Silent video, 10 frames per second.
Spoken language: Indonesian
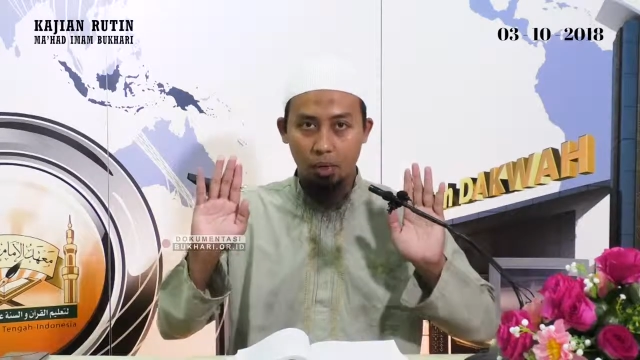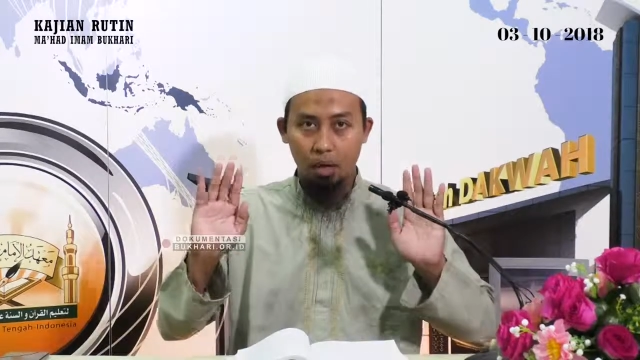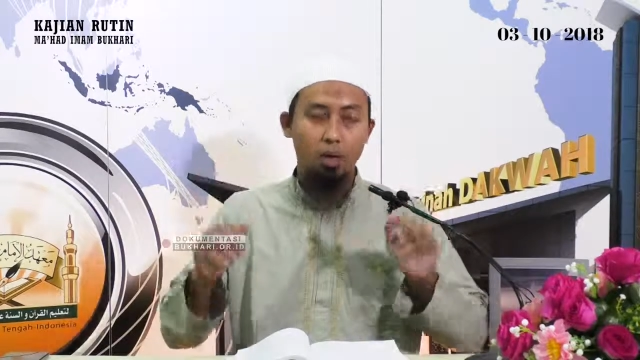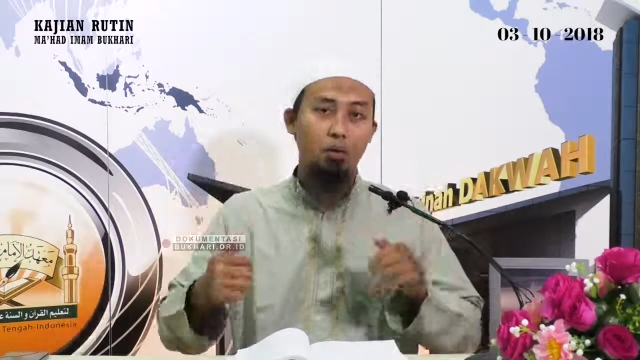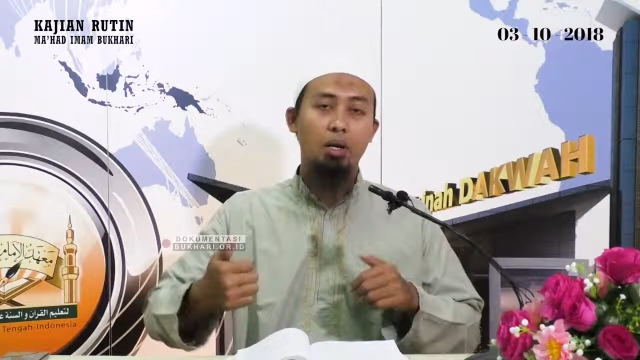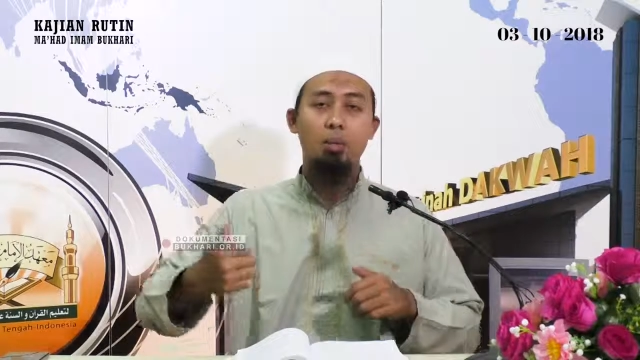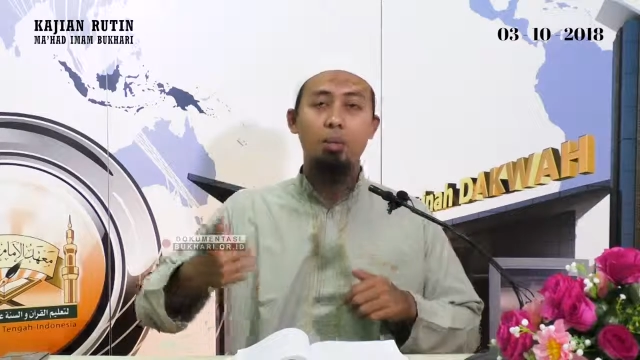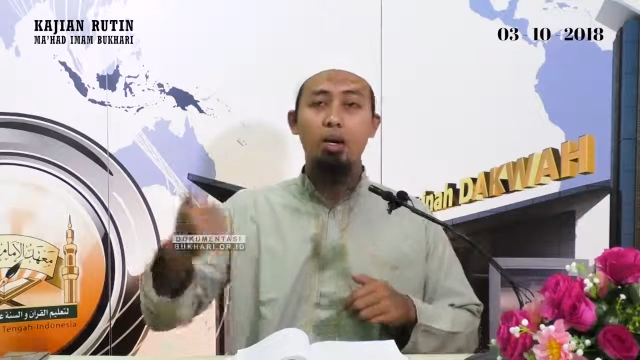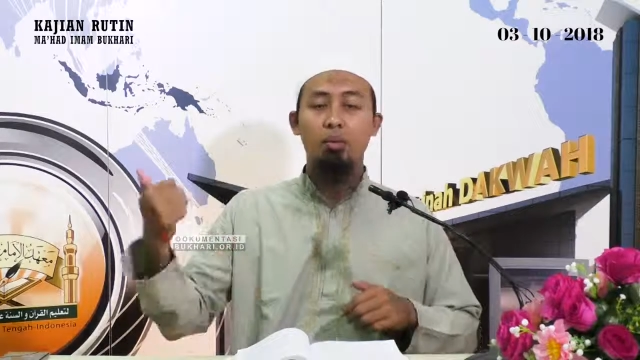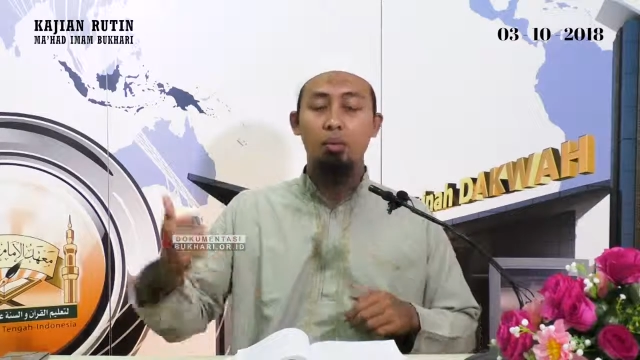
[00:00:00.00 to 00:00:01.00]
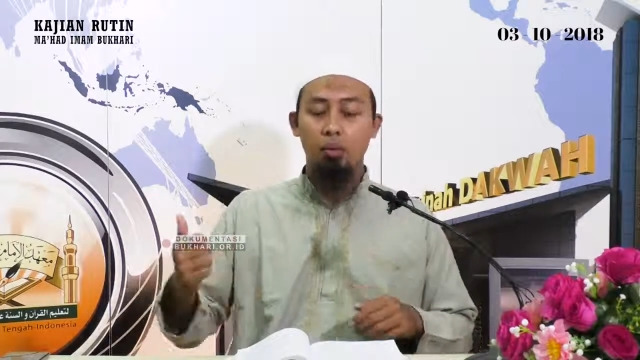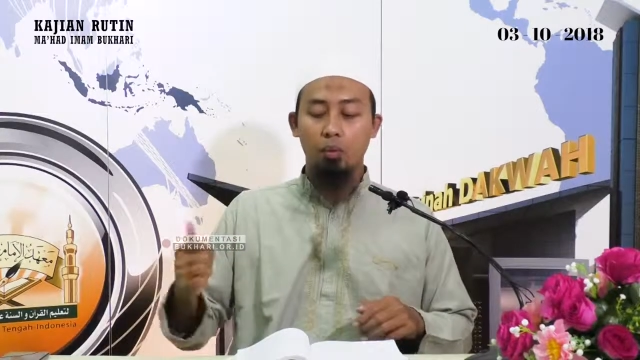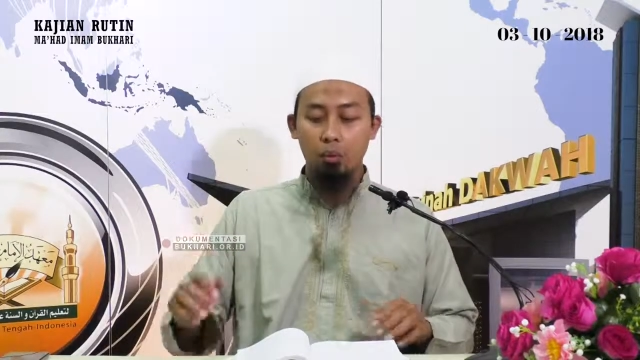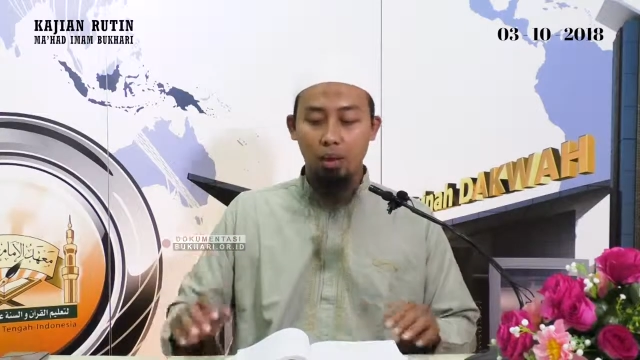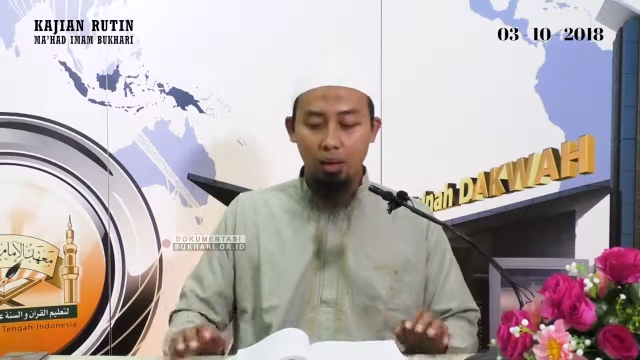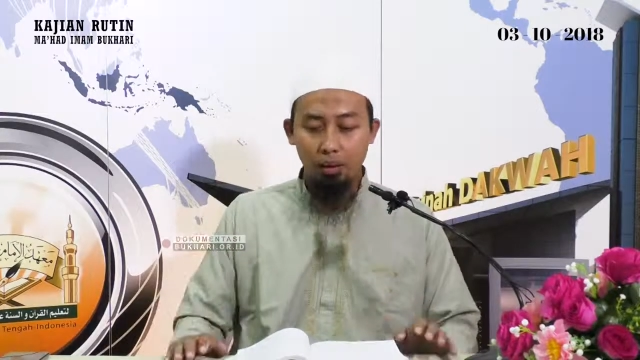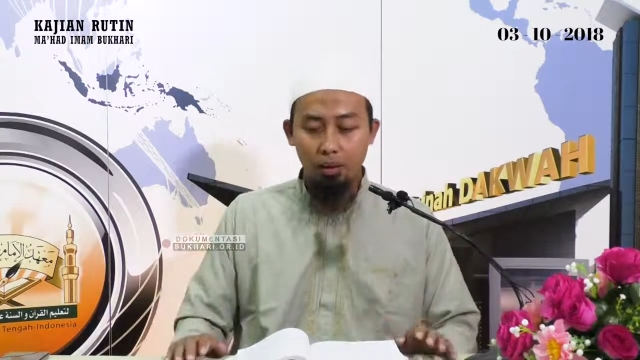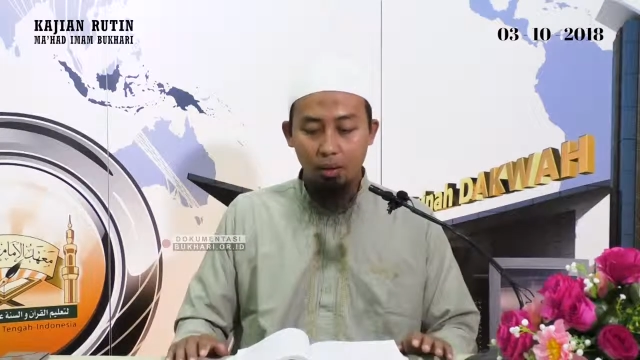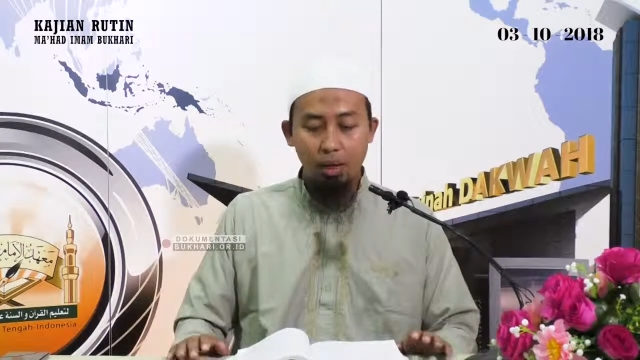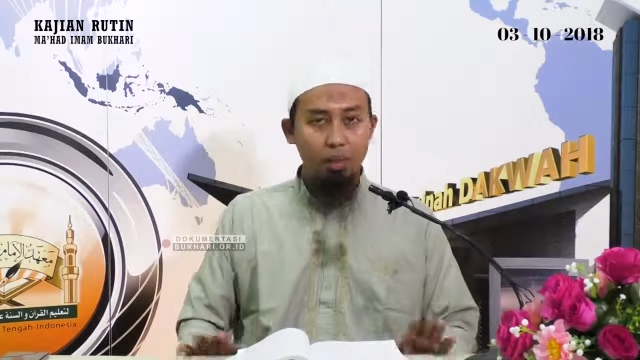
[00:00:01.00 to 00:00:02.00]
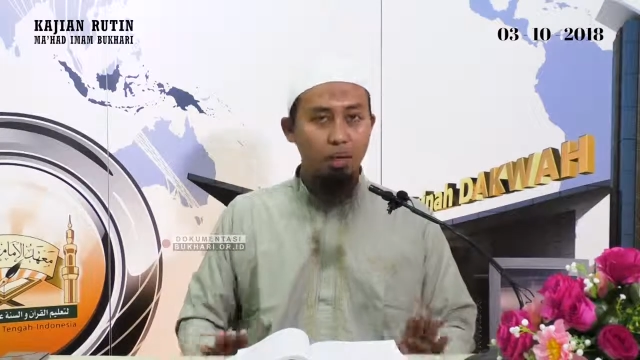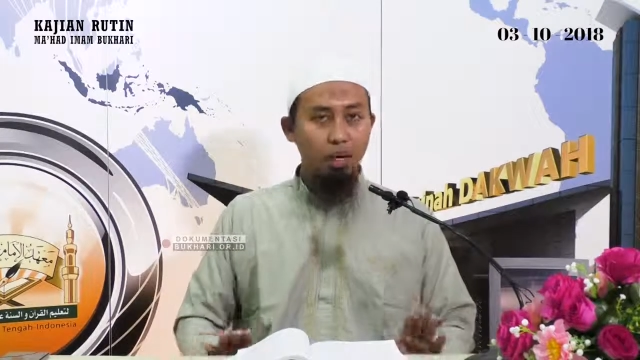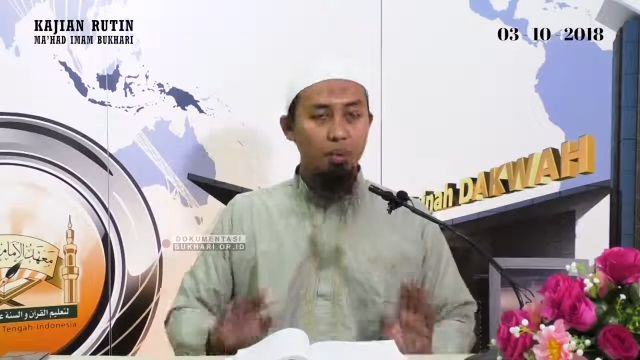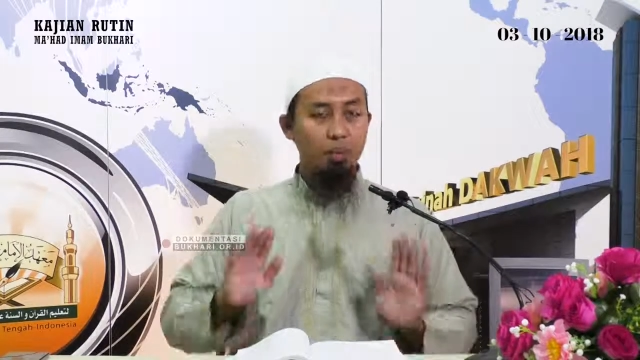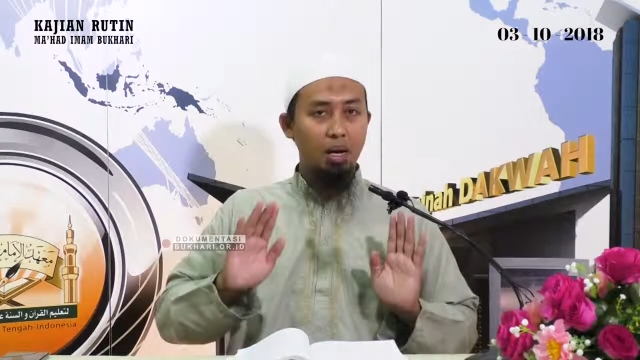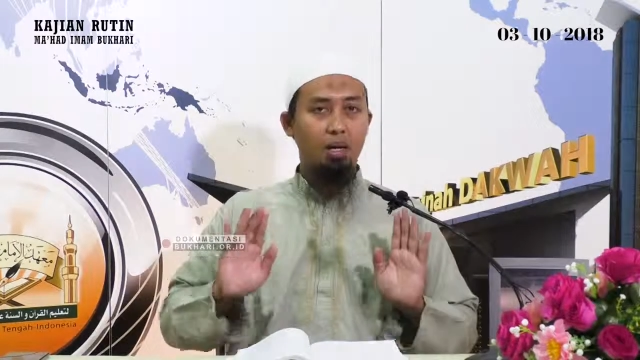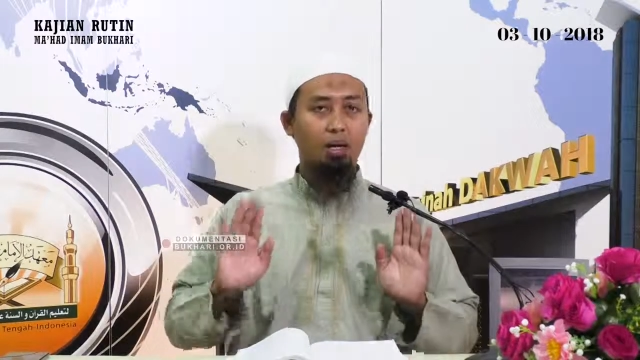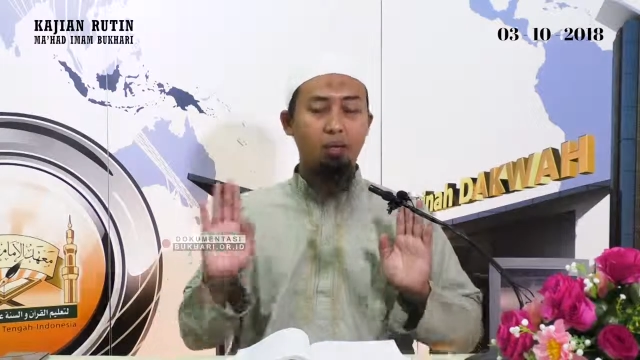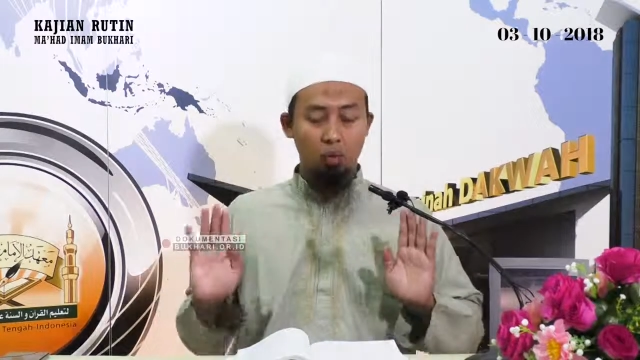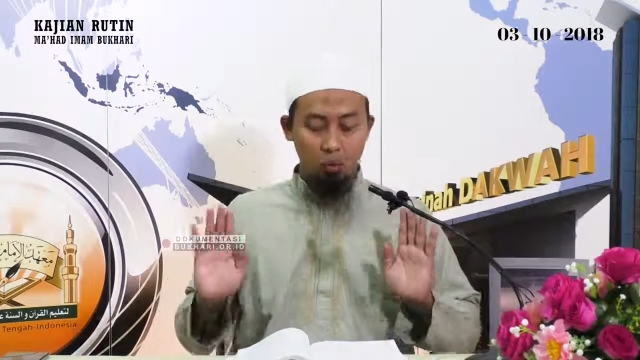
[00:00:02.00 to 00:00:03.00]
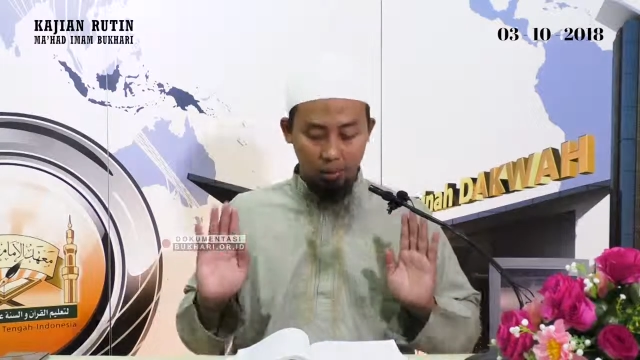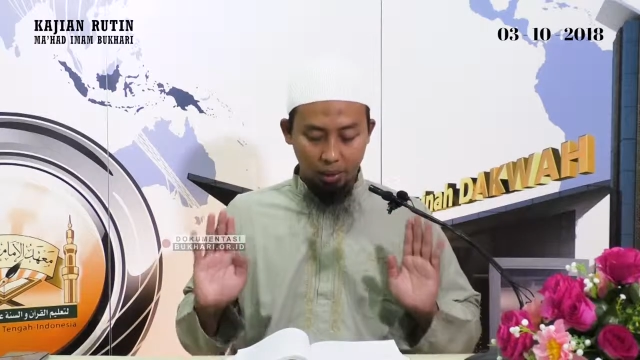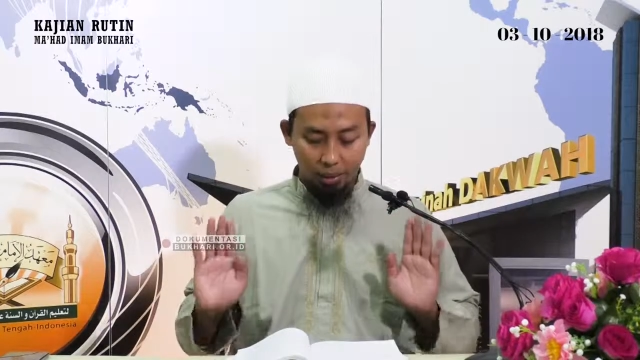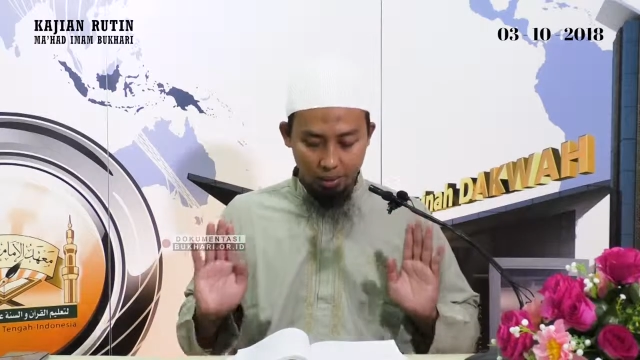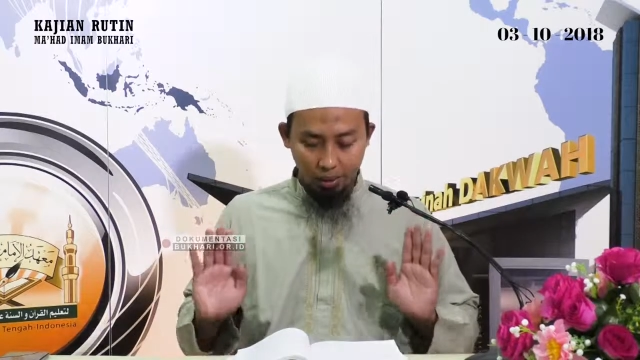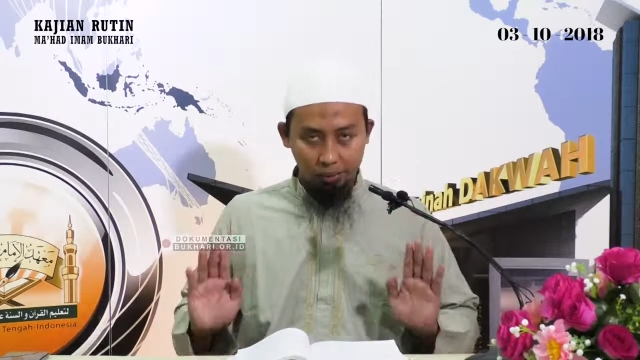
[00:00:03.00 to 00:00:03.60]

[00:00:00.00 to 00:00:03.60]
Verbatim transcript: Nah, kalau dalam hadis Ibnu Umar ada Nabi mengangkat kedua tangannya